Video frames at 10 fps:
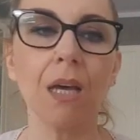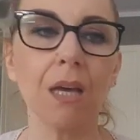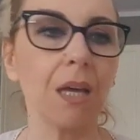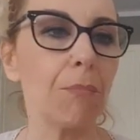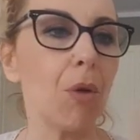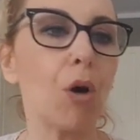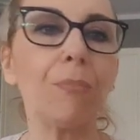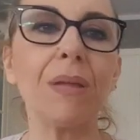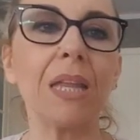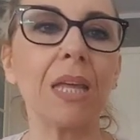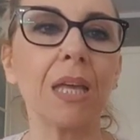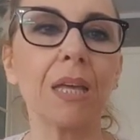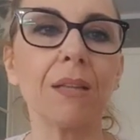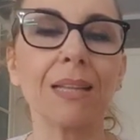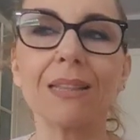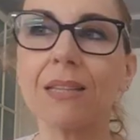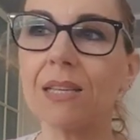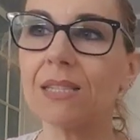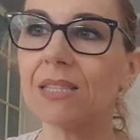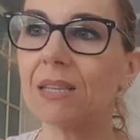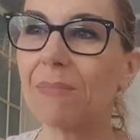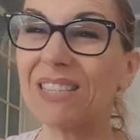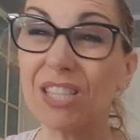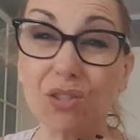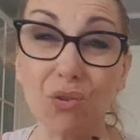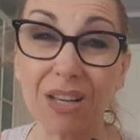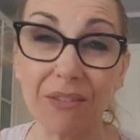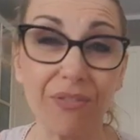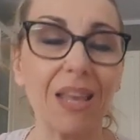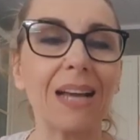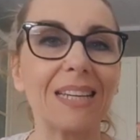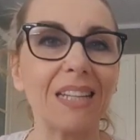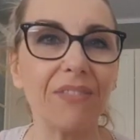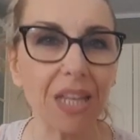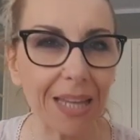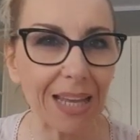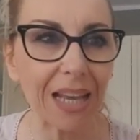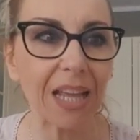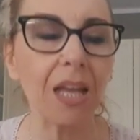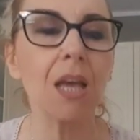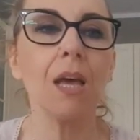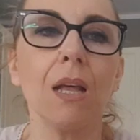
e eh, mobili tantissima discografia anche di vinili